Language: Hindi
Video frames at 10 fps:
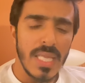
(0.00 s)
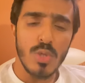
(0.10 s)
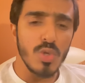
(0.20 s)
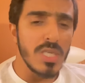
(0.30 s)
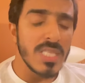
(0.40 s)

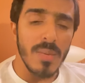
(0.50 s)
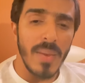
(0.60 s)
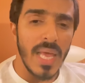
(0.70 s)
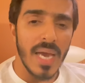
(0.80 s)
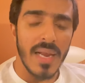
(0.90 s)
तू जिस दिन
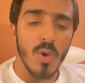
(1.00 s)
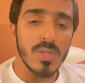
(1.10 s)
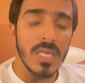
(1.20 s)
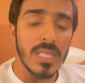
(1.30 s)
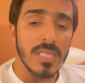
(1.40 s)
मिलेगा ना उस
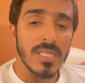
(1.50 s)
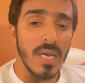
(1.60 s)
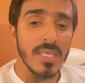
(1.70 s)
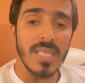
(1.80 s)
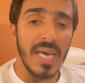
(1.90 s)
दिन
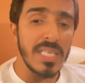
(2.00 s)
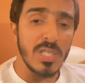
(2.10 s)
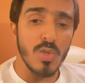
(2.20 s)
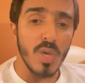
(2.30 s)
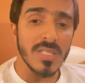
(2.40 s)
सारी
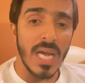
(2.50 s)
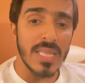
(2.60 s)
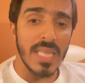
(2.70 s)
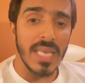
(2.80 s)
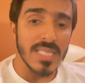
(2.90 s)
चीज़ों के
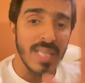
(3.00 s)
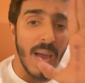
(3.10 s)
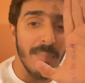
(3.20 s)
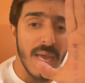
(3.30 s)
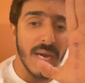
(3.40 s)
साथ तेरे
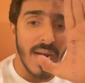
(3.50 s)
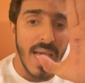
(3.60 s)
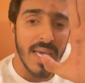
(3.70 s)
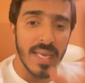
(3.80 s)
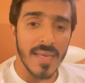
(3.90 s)
सामने खड़ा
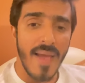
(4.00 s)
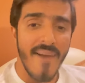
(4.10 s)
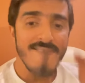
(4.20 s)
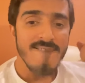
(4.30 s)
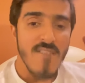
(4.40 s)
करके ना
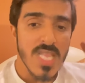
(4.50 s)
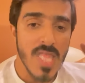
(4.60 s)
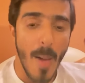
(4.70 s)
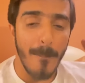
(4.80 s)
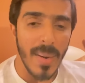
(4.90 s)

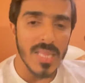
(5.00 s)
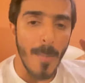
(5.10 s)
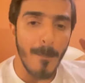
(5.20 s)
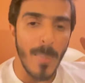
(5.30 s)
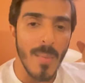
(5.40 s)
थप्पड़
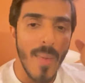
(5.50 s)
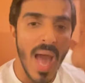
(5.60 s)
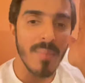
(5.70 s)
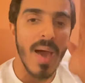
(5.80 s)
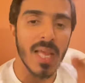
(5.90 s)
थप्पड़
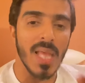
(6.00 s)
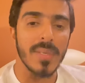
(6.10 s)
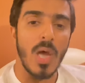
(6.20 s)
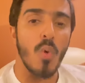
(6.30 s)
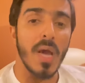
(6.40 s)
मार मार के
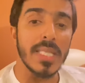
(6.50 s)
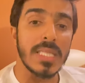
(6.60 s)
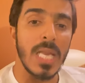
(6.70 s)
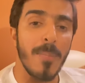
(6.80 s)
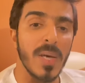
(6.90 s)
बताऊंगा कि
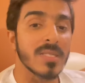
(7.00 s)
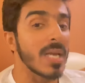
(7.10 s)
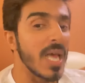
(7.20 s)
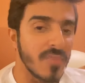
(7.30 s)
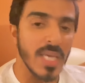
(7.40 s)
तेरी पर्सनल
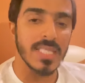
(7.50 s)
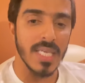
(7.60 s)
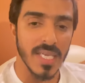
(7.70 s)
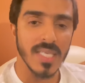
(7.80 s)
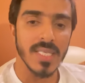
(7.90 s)
लाइफ कैसी
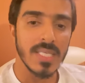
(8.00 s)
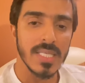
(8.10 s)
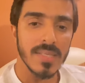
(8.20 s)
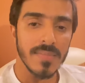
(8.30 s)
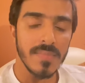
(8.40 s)
है
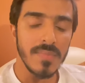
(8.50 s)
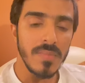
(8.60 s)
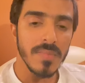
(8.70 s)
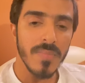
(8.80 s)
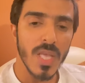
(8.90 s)

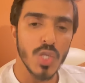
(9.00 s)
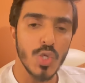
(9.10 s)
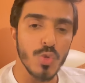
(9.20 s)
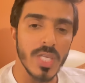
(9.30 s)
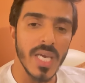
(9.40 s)

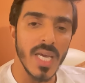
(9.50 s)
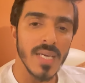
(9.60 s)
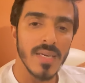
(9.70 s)
चूतिए